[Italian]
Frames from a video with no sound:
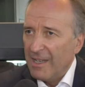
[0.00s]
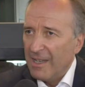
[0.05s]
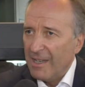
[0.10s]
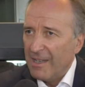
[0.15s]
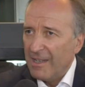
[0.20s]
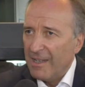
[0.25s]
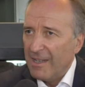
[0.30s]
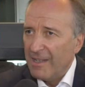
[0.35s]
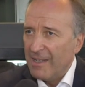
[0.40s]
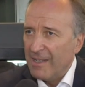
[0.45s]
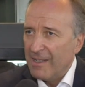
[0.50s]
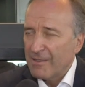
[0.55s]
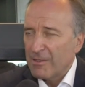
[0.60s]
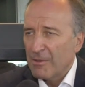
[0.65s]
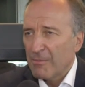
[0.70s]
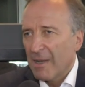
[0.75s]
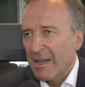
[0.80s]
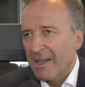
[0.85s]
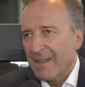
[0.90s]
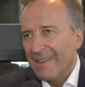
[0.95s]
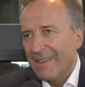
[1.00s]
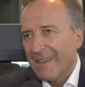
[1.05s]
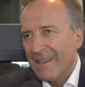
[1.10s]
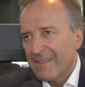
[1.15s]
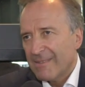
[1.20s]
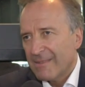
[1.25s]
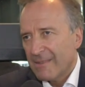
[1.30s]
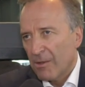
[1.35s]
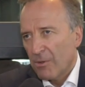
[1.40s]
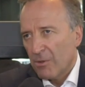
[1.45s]
E, insomma,
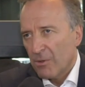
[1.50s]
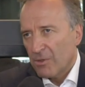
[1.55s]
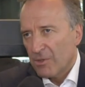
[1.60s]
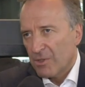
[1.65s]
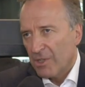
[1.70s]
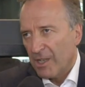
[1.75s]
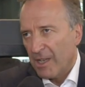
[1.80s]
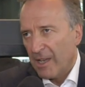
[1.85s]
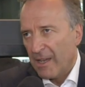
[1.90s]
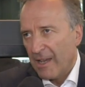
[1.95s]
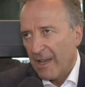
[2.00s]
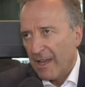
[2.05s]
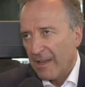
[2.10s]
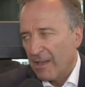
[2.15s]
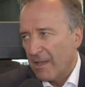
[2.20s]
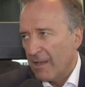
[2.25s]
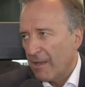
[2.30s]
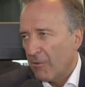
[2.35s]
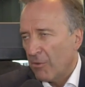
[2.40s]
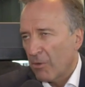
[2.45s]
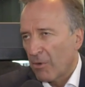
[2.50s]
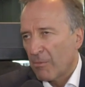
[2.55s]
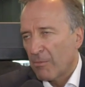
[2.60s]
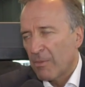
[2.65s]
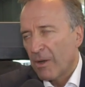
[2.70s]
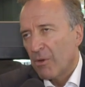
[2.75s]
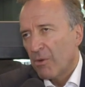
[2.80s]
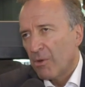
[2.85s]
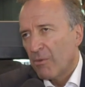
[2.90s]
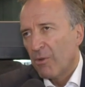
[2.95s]
l'estero ci richiede il lavoro,
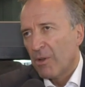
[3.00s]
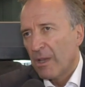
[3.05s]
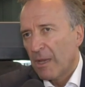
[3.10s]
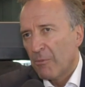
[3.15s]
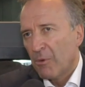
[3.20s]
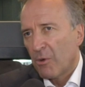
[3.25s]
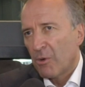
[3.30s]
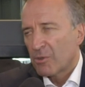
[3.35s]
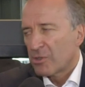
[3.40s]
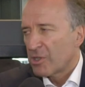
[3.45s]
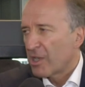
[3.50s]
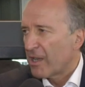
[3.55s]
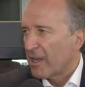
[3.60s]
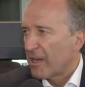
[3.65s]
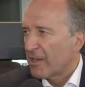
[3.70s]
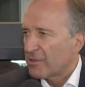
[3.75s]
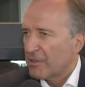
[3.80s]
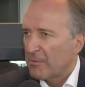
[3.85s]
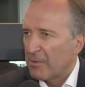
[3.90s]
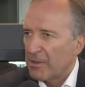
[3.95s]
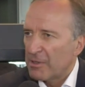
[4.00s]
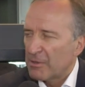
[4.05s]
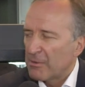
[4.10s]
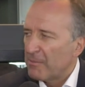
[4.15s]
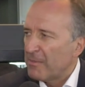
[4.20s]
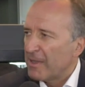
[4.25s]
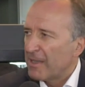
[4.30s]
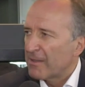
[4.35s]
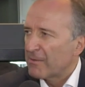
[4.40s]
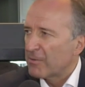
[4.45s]
ma noi vogliamo concentrarci
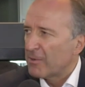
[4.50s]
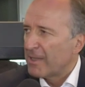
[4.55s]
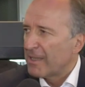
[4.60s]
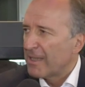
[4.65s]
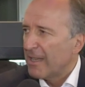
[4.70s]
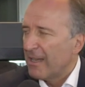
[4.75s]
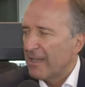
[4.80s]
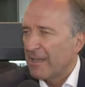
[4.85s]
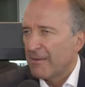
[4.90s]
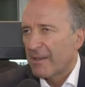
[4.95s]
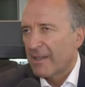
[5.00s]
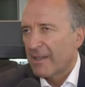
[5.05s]
principalmente sull'Italia